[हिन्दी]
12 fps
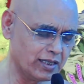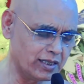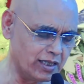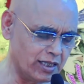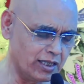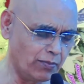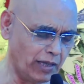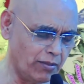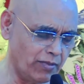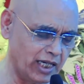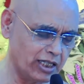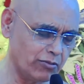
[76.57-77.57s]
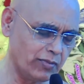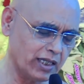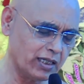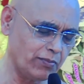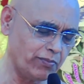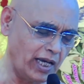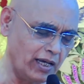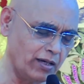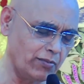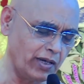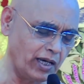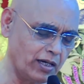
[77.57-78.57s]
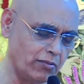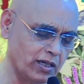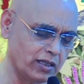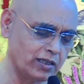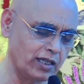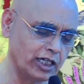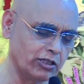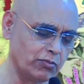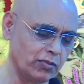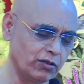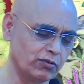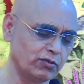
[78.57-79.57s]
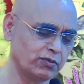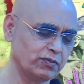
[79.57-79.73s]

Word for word: सिद्ध परमात्मा के प्यारे प्यारे भक्तात्माओं